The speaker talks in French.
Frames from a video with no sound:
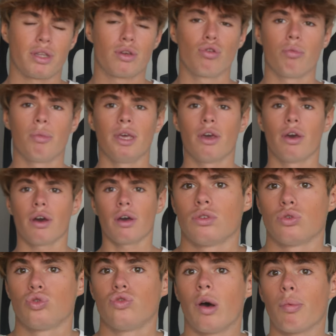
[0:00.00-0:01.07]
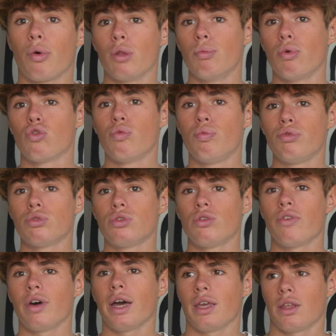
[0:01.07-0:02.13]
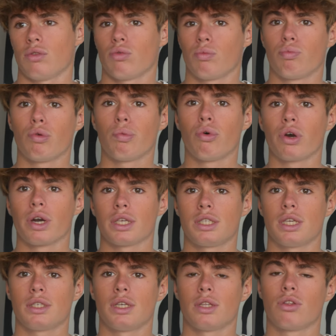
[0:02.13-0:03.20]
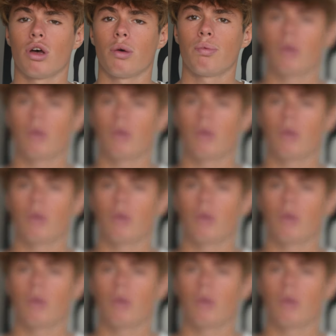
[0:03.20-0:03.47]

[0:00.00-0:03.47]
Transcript: être que meilleure, tu vas prendre beaucoup plus de vagues, donc pour progresser c'est top.